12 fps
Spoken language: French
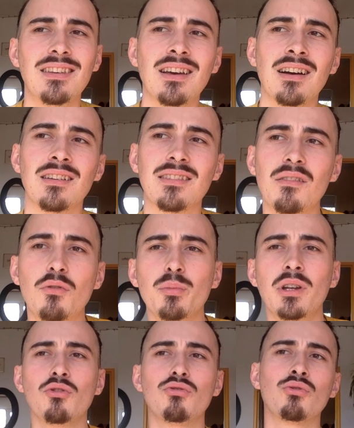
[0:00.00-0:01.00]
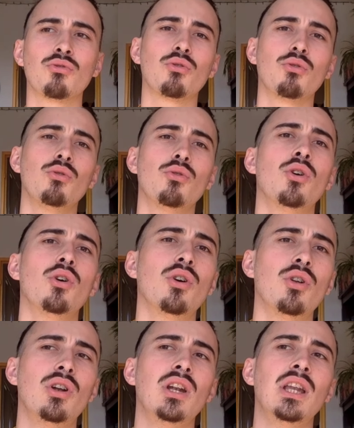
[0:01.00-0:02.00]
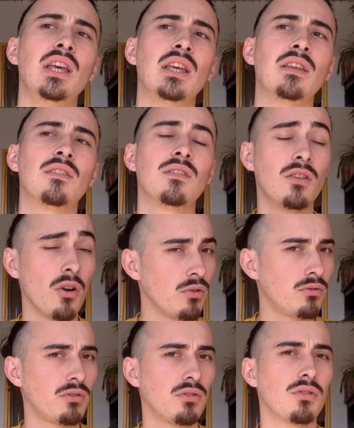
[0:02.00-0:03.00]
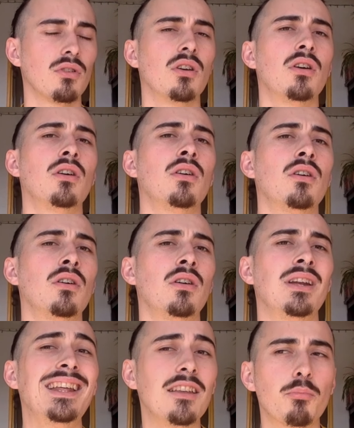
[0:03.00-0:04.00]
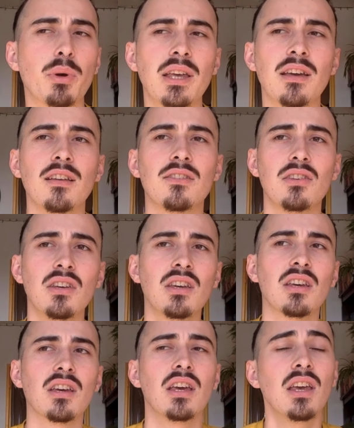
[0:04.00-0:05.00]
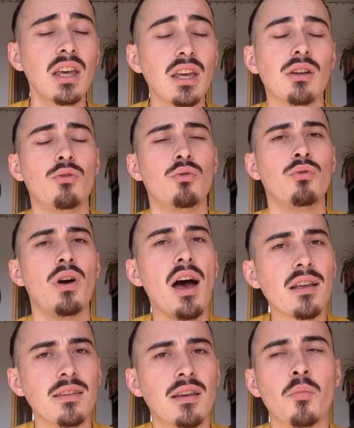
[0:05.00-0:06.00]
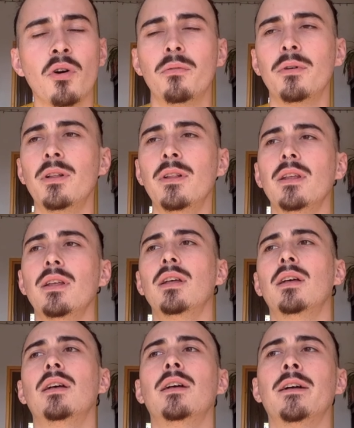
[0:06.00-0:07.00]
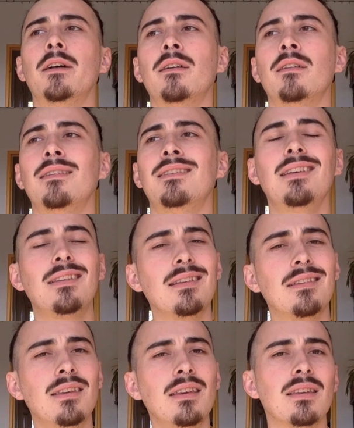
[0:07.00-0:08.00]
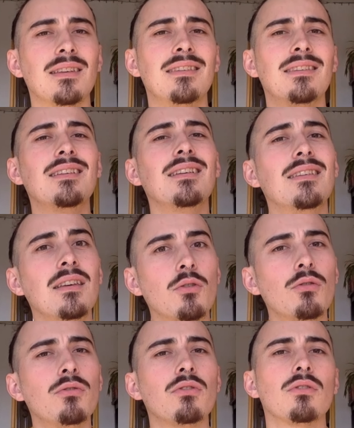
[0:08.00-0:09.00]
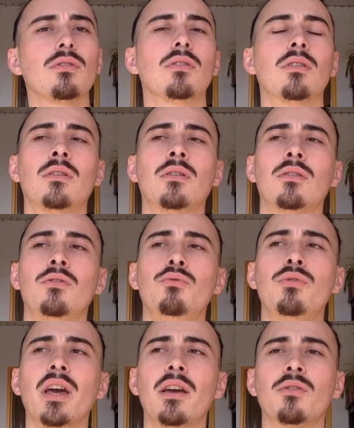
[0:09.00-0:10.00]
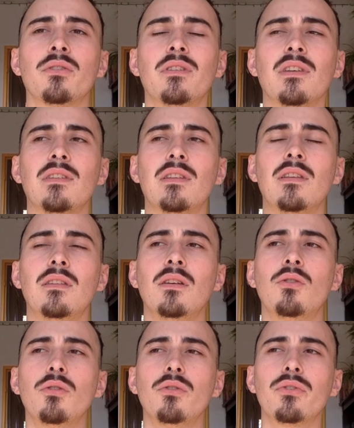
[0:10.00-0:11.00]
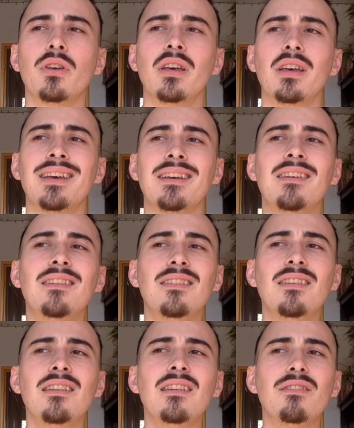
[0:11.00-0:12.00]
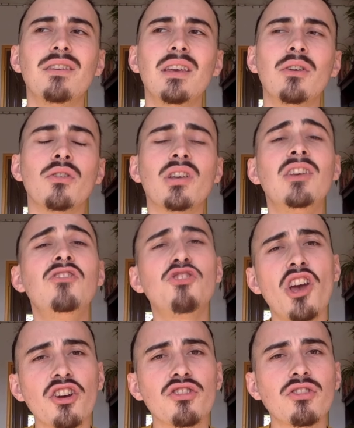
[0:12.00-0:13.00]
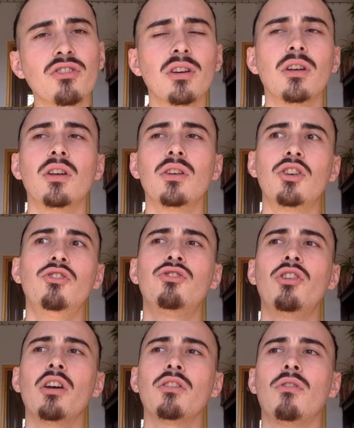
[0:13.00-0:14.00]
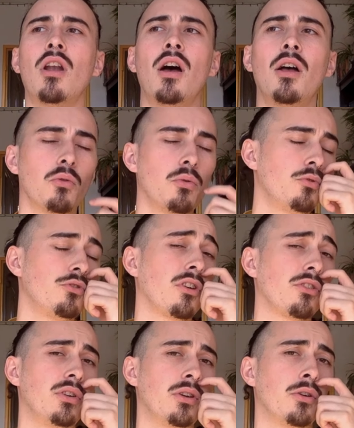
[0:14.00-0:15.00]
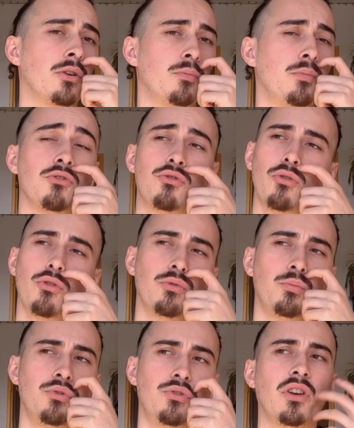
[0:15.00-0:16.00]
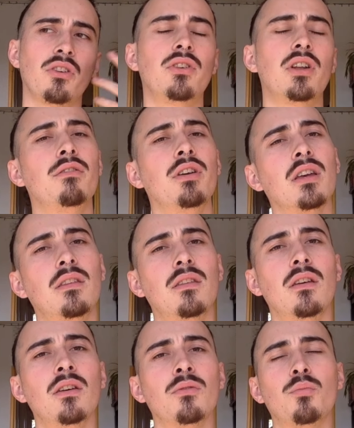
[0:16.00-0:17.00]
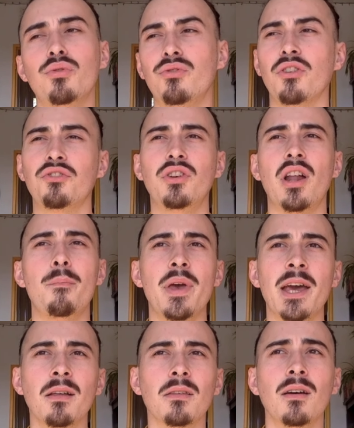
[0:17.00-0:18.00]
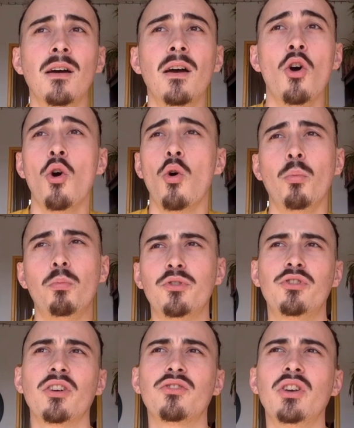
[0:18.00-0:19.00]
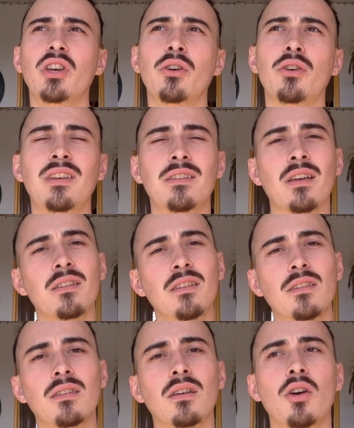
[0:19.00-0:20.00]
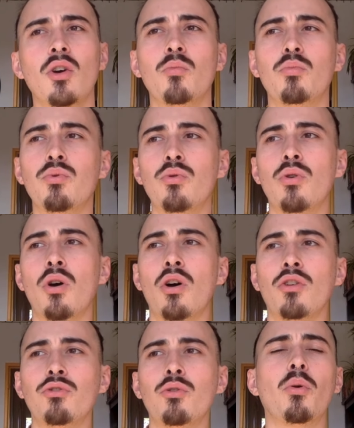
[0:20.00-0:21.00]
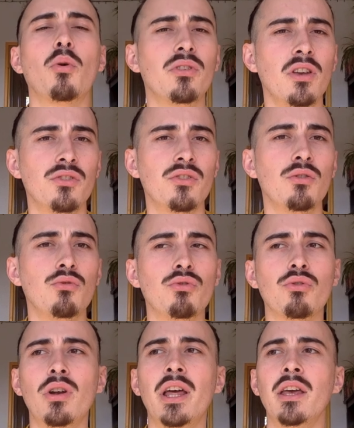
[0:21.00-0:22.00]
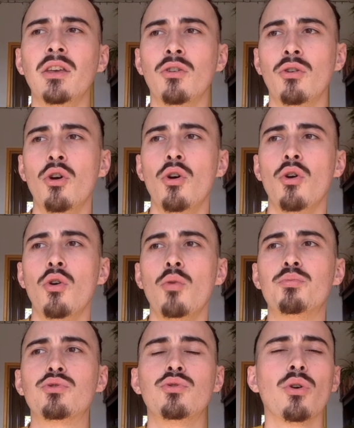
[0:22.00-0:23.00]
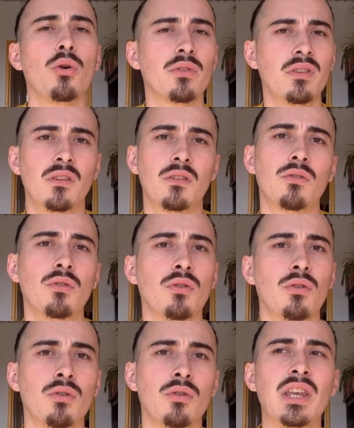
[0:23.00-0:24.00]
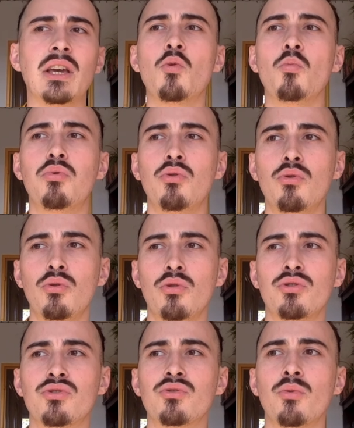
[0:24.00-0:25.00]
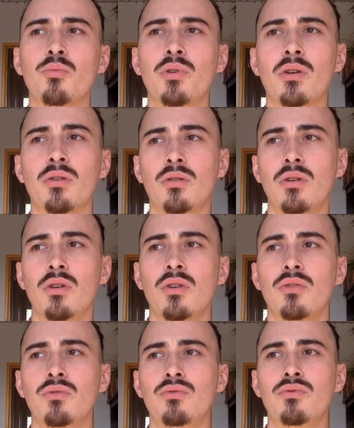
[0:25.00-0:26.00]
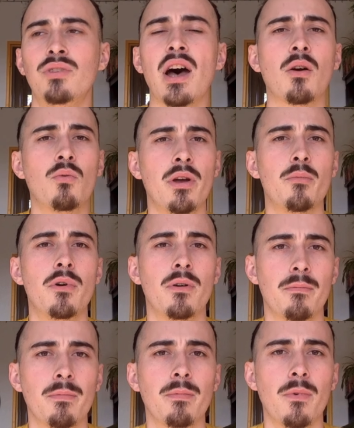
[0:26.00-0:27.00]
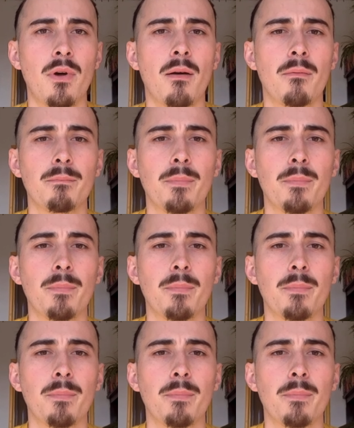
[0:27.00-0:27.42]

un savant mélange entre les sciences, euh, l'esprit critique et le harcèlement. Euh, zététique, zététikos, du grec ancien zététikos, qui signifie qui cherche, qui cherche, voilà. Donc on peut chercher plein de choses, on peut chercher la vérité, on peut chercher la merde, on peut chercher des indices, pour euh, se protéger du soleil euh, obscurantiste euh, des complots sombres du dark web. Voilà.